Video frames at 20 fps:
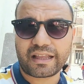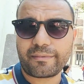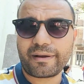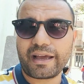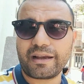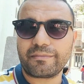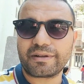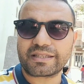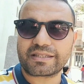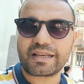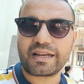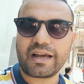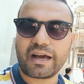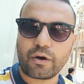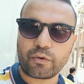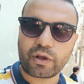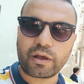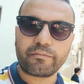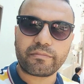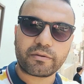تبع المنزله
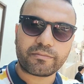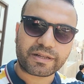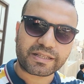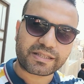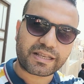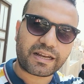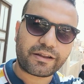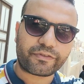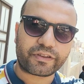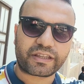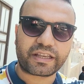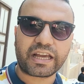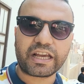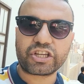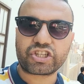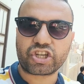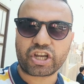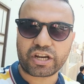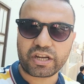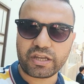او جنب المنزله في اتجاه
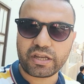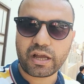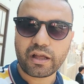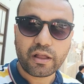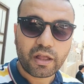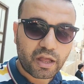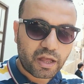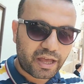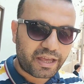الشرقيه